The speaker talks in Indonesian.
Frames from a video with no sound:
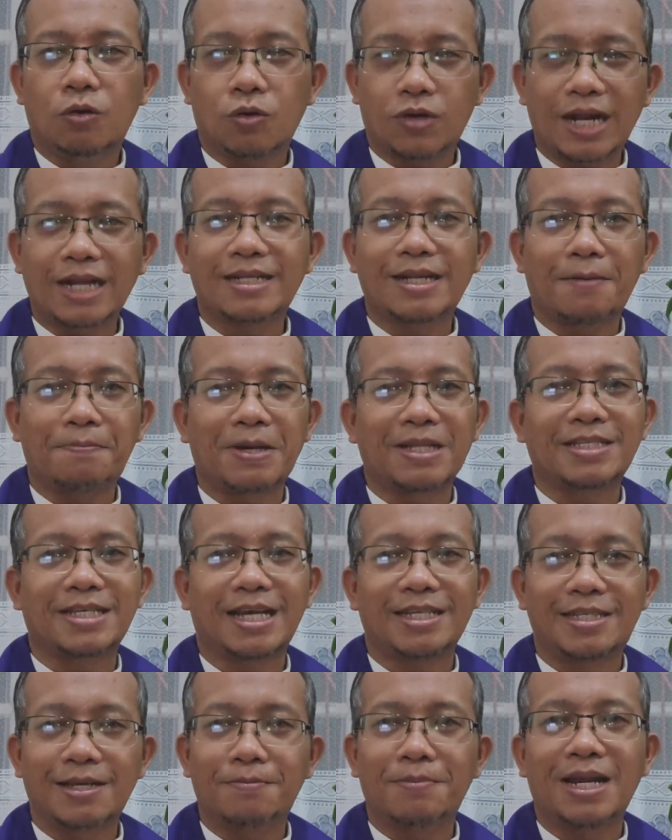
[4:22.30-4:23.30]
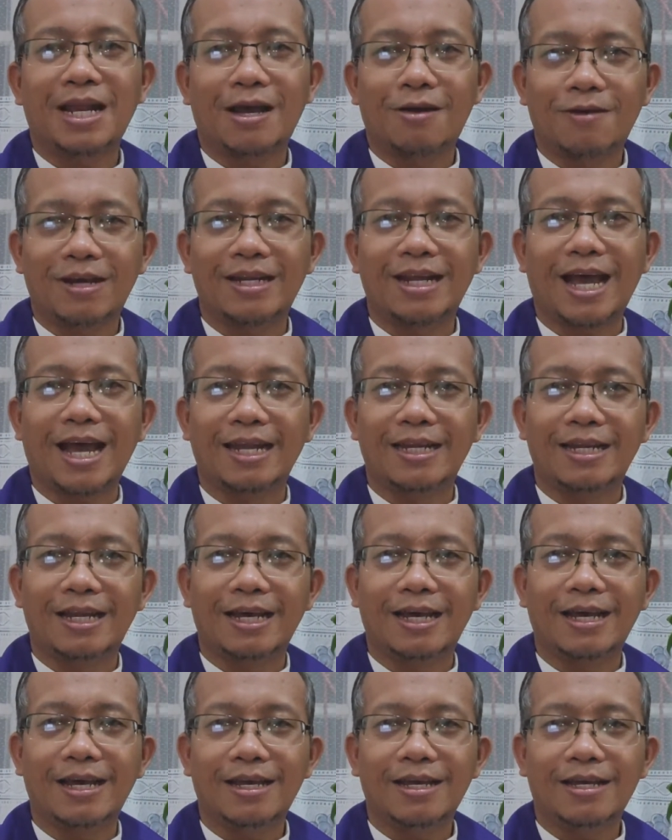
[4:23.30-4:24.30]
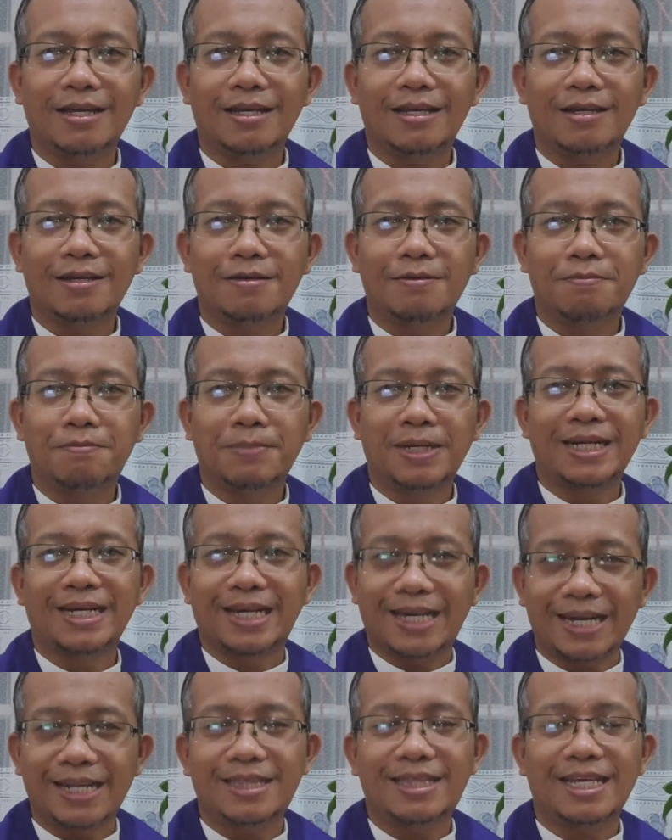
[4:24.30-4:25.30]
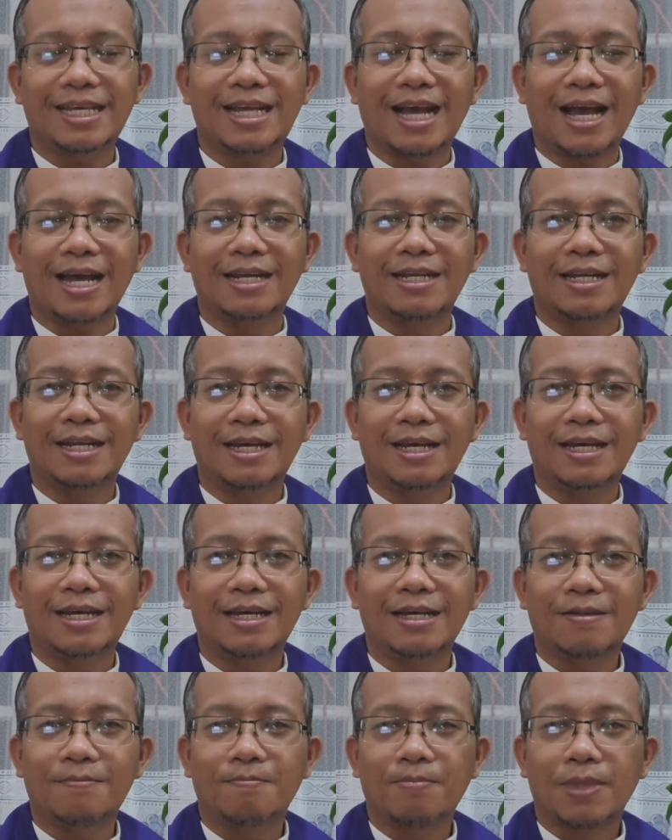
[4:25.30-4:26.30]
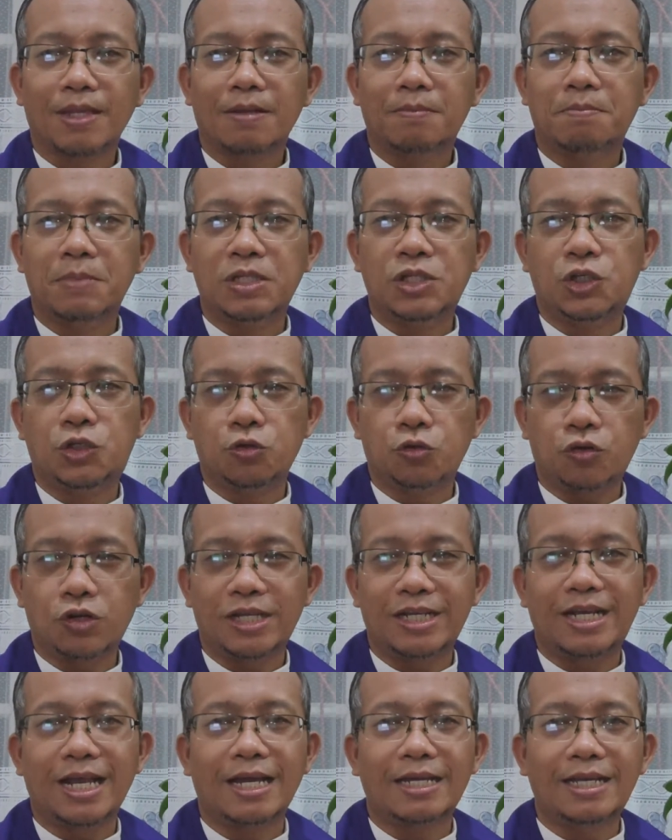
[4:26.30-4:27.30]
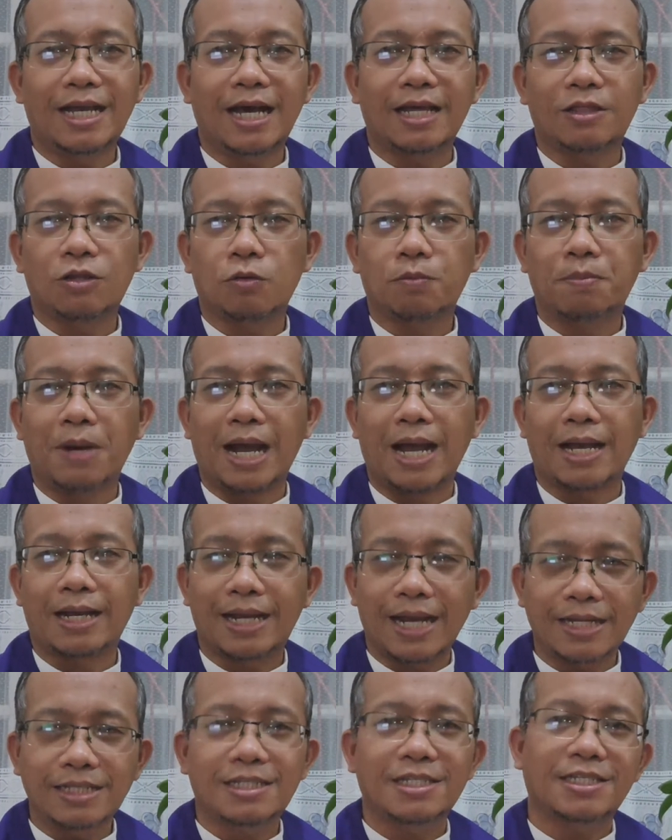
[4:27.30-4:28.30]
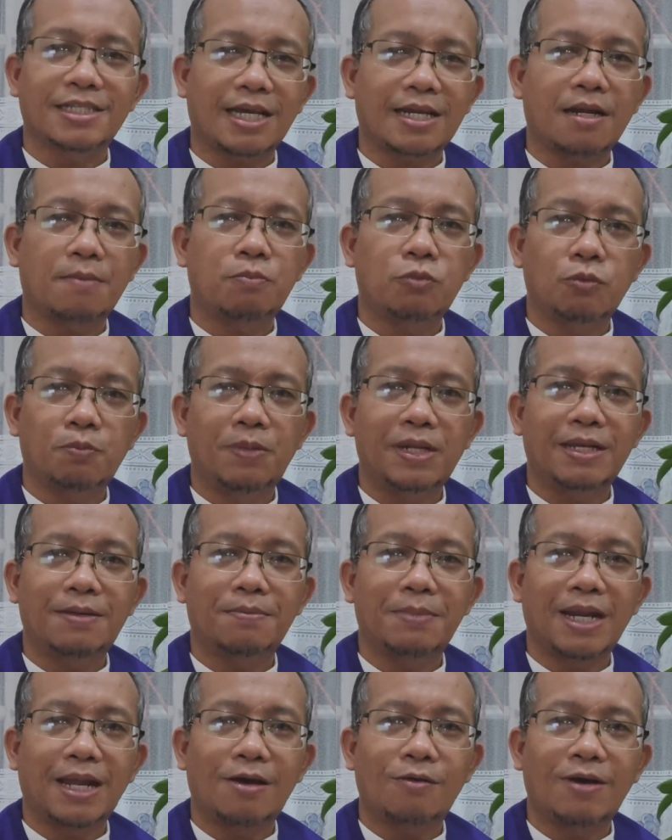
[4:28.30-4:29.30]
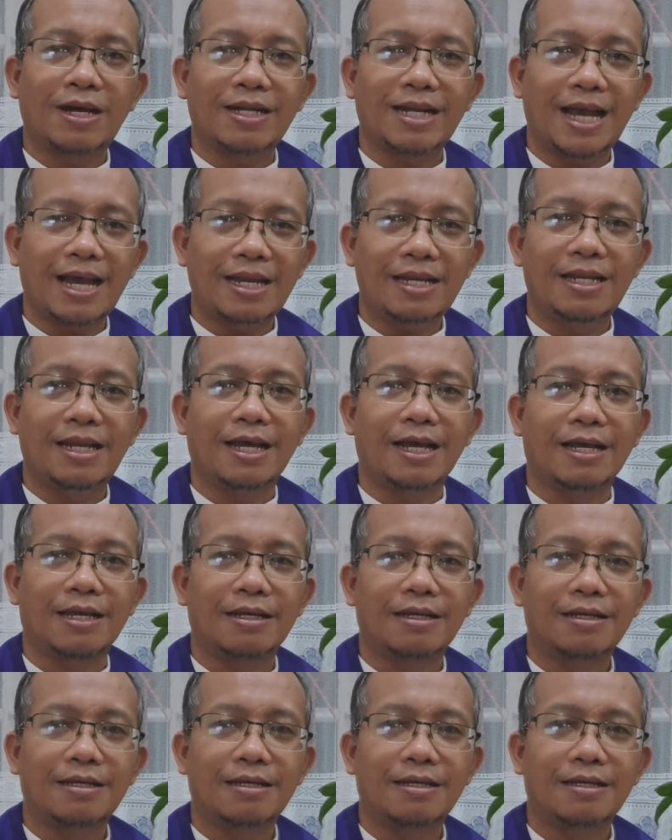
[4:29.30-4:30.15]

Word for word: orang dapat saja melawan Anda, mengkritik Anda, mencurigai atau bahkan secara publik melawan Anda.